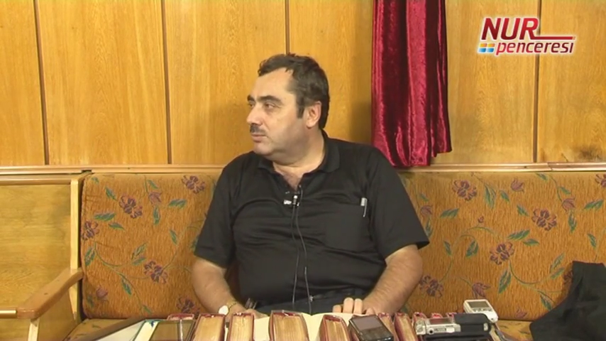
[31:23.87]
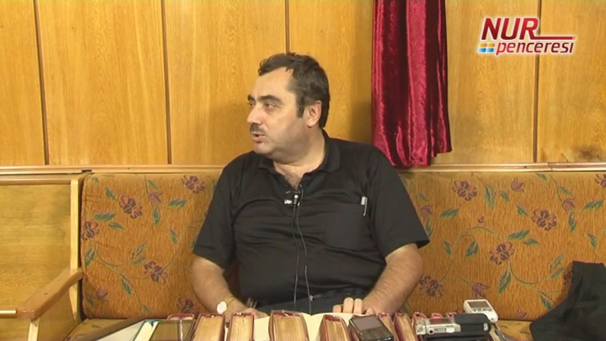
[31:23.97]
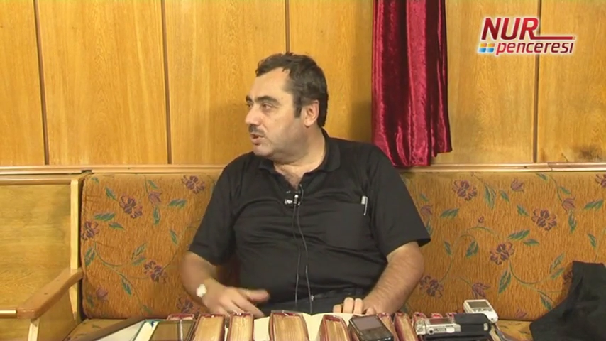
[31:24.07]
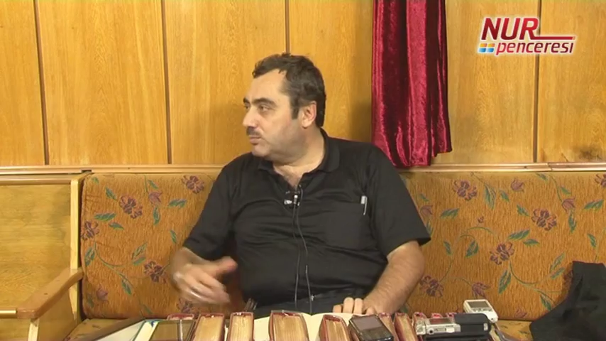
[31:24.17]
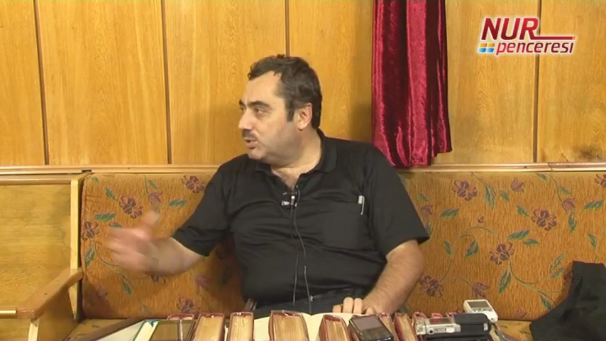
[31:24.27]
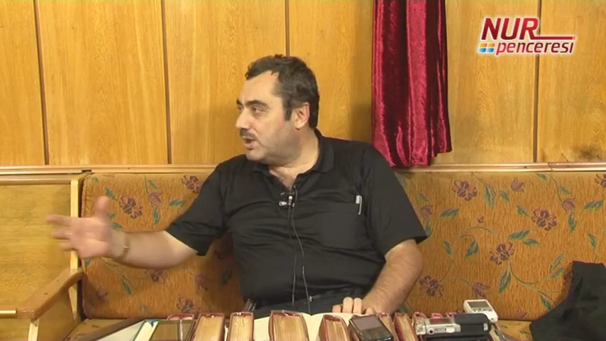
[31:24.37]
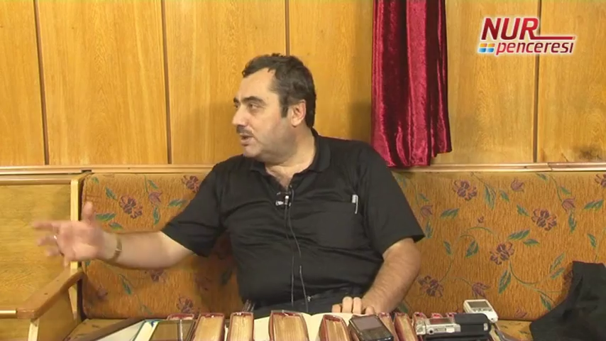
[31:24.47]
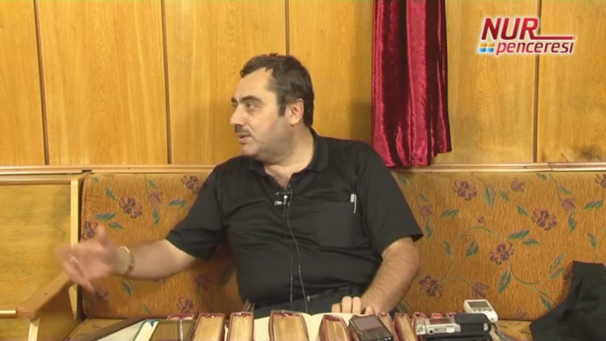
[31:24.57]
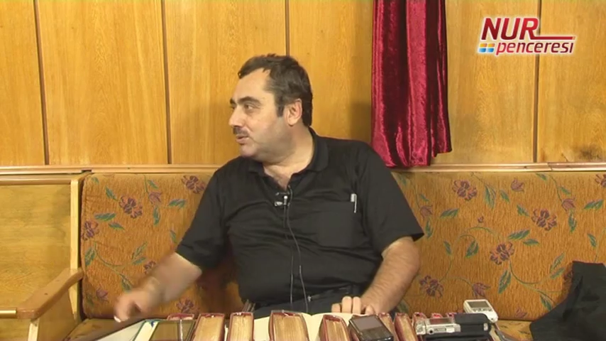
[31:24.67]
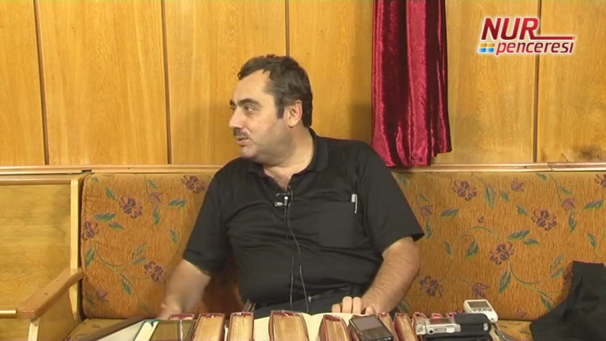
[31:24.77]
Üstad bunları
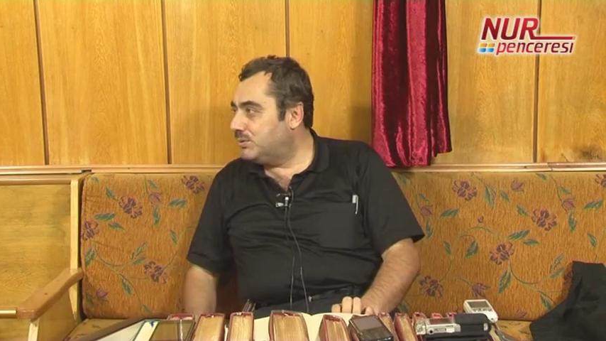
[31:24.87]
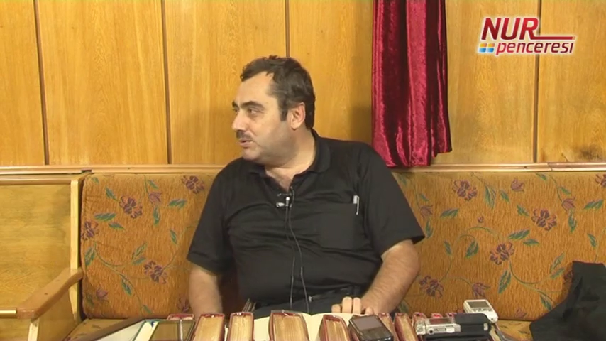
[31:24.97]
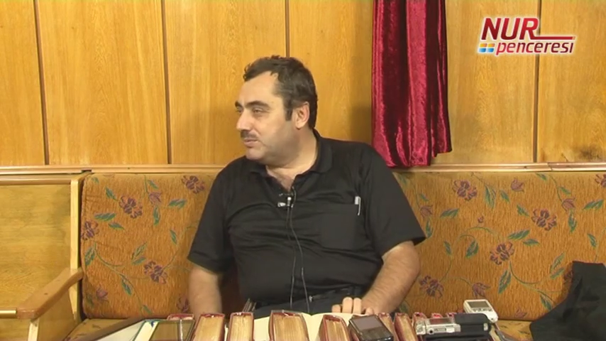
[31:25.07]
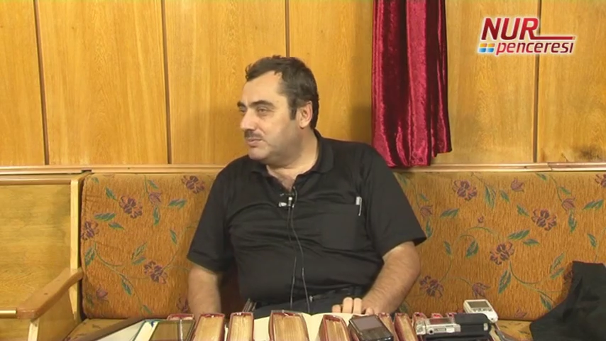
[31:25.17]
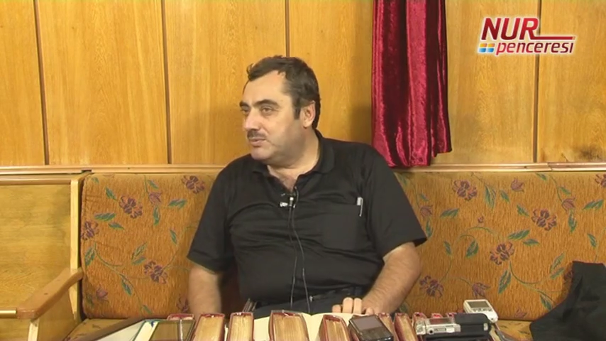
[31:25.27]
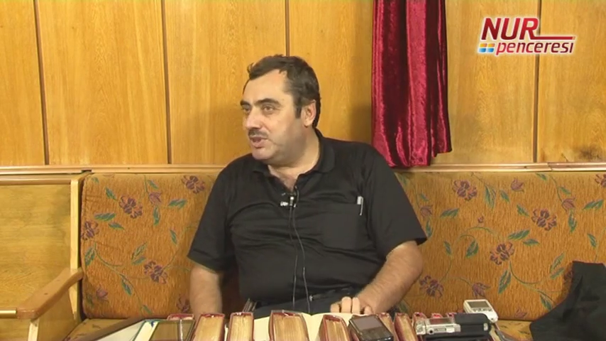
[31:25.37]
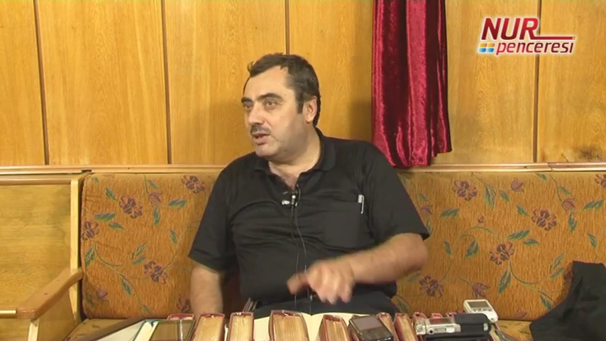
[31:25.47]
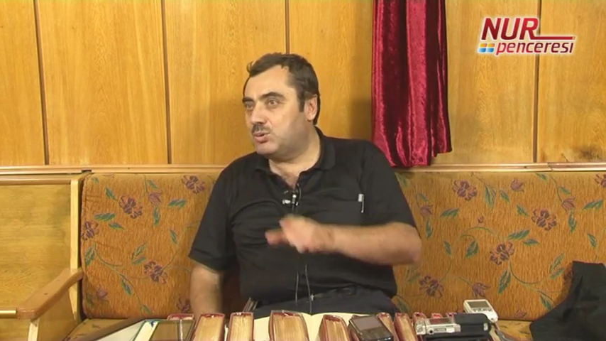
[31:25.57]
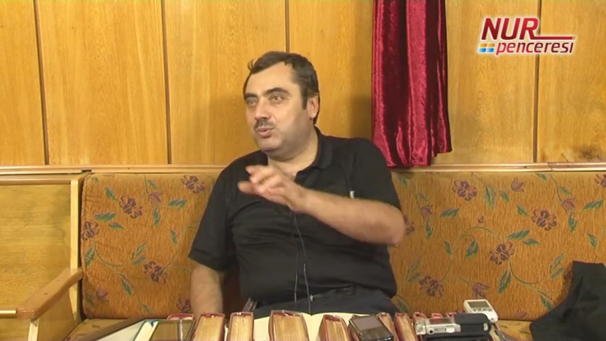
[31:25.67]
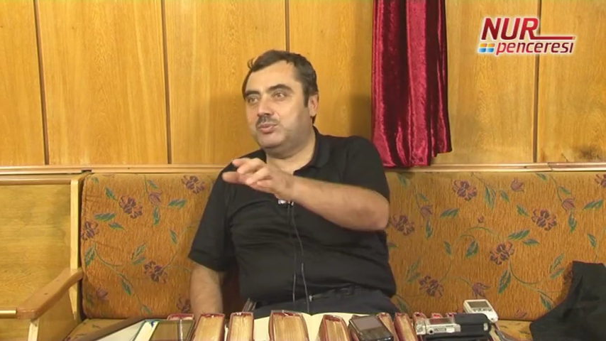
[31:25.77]
anlatıyor.
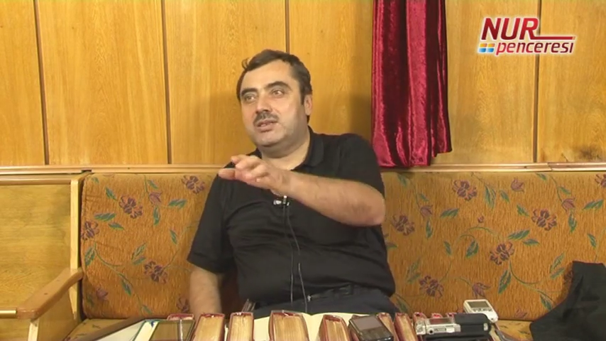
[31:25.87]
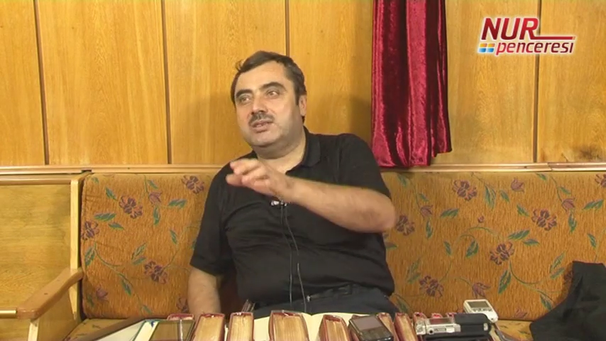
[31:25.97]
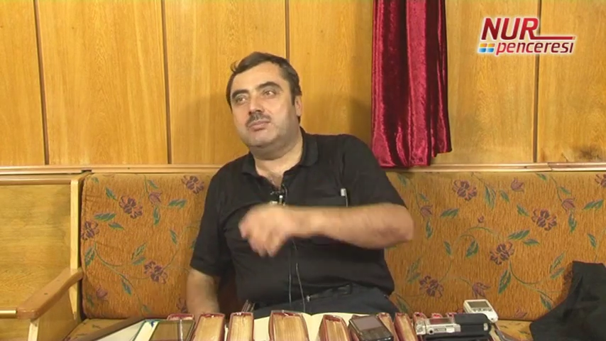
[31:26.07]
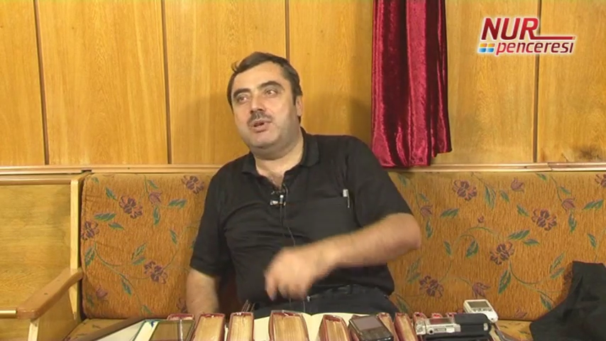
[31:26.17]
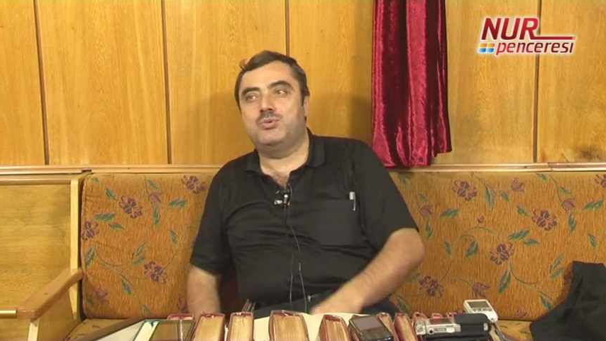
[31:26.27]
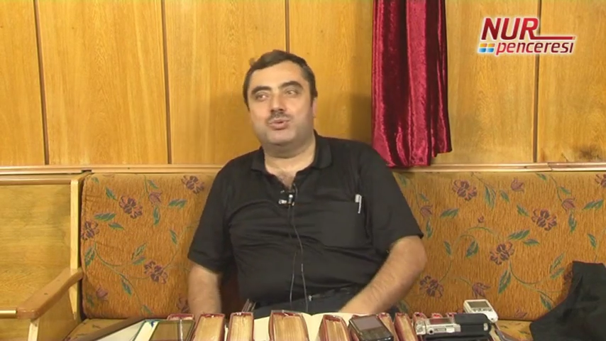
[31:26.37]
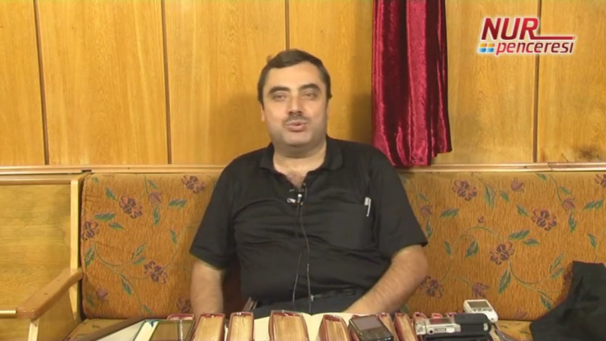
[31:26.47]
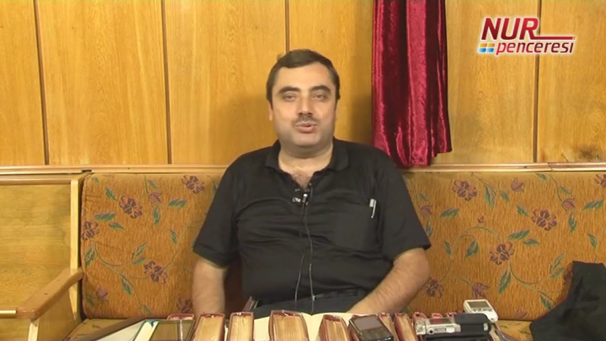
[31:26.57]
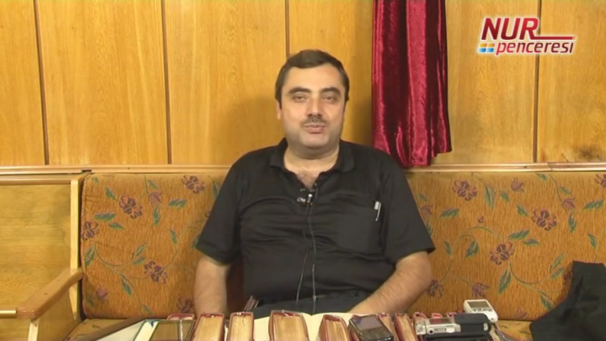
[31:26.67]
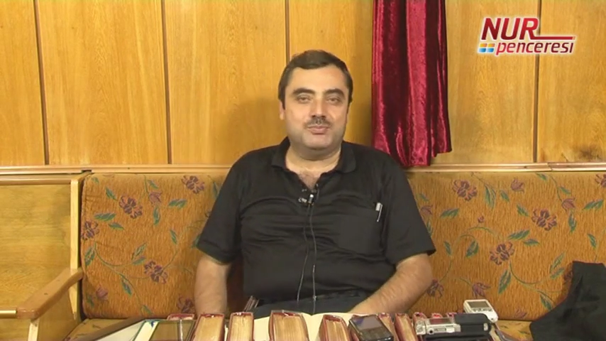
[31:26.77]
Diğer suhuflarda da mevcuttur.